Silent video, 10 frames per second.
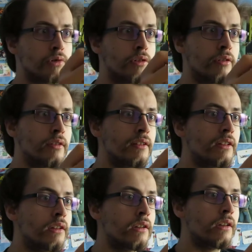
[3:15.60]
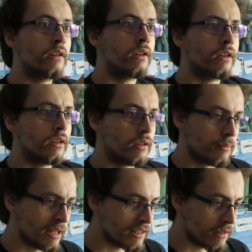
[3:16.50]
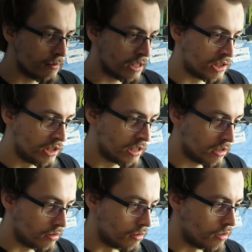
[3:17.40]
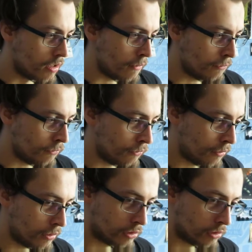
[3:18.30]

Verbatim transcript: de euh, Might and Magic 9